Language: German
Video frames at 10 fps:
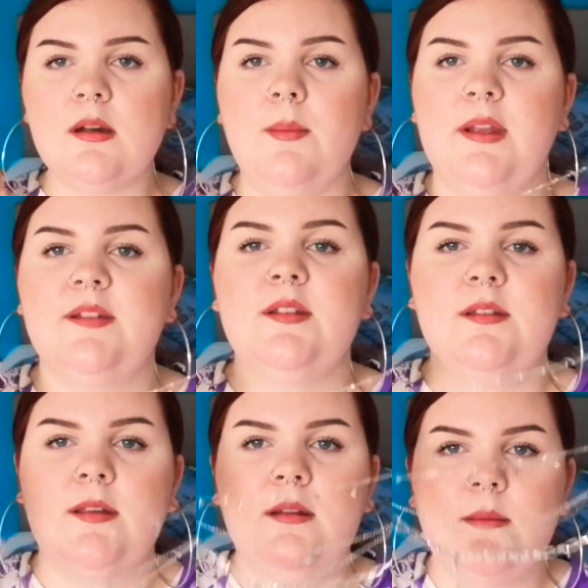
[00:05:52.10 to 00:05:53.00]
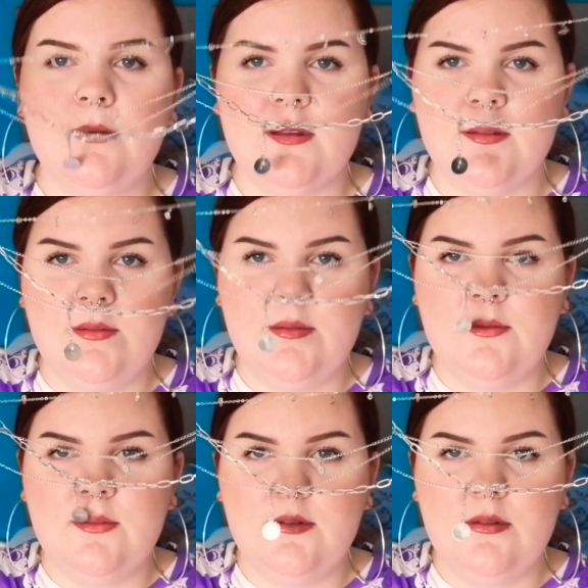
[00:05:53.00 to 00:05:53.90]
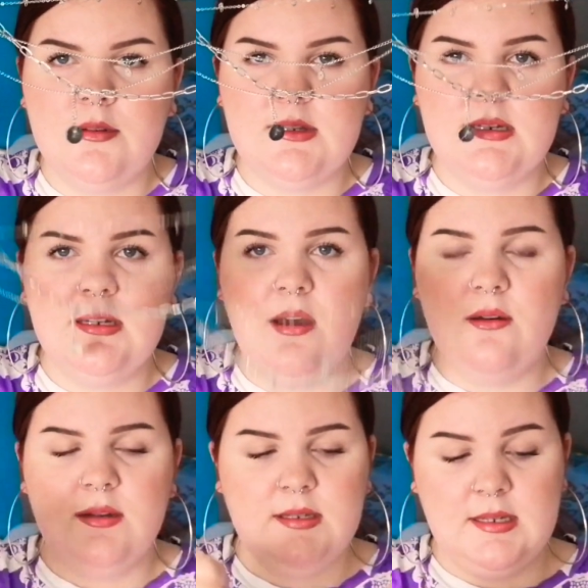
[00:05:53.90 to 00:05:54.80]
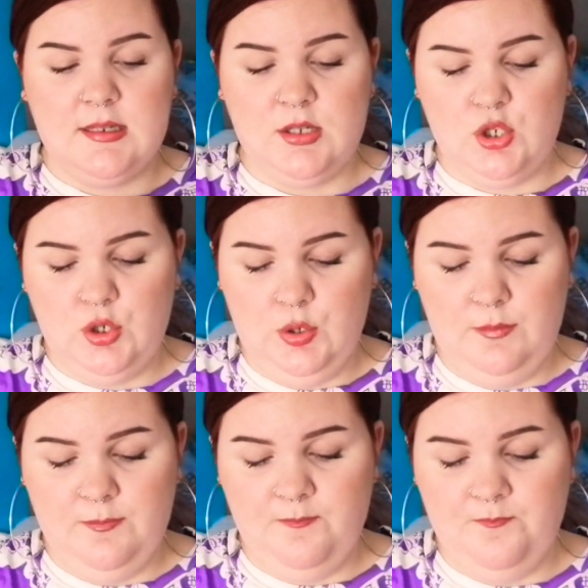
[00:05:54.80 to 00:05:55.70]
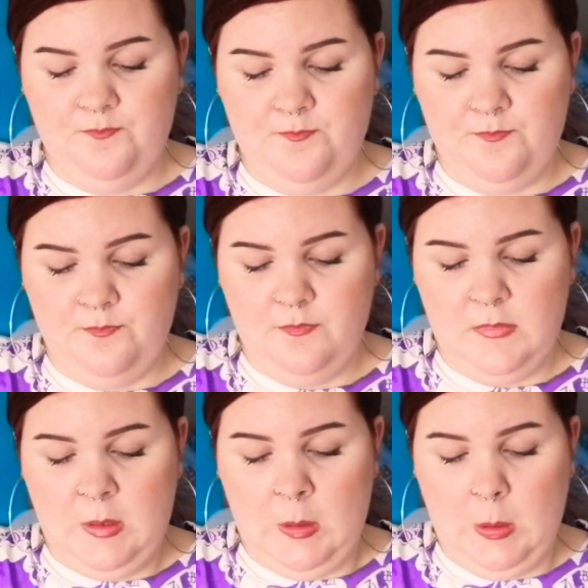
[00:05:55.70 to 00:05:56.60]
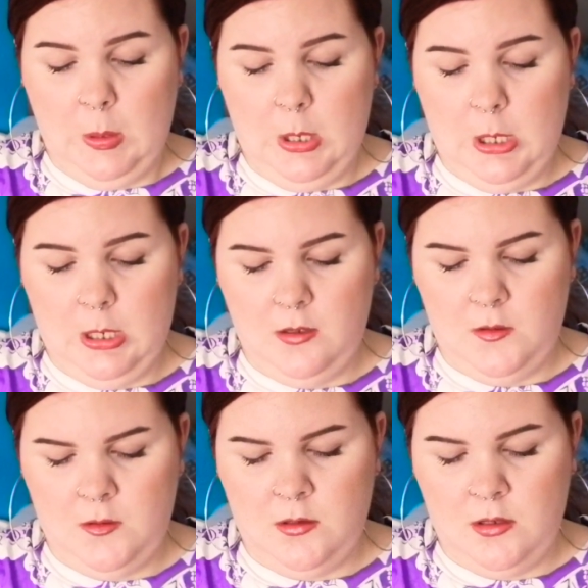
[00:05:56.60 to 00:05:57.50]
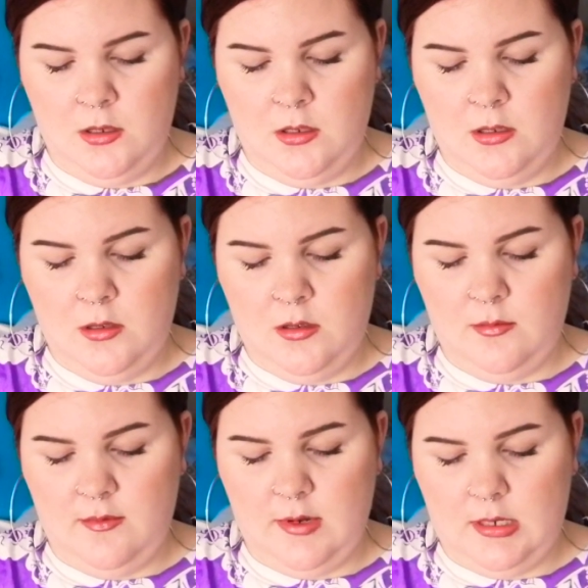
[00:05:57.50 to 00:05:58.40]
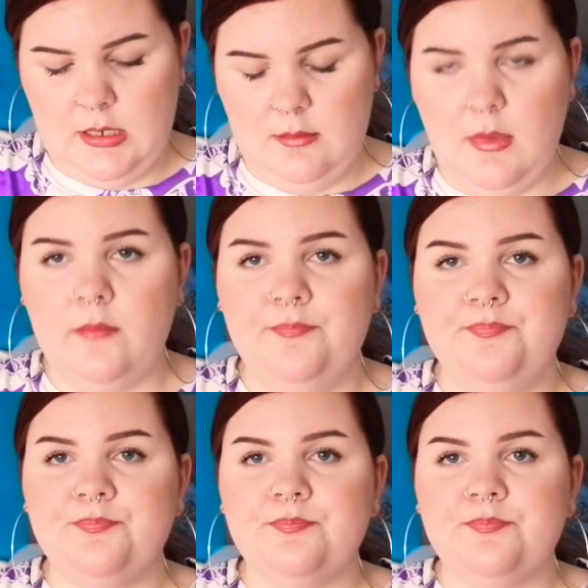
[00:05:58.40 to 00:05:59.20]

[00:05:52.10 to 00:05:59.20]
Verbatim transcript: Kann man jetzt nicht sehen. Ne? Also sieht die aus. Sehr, sehr schön. Äh, wieder dran machen.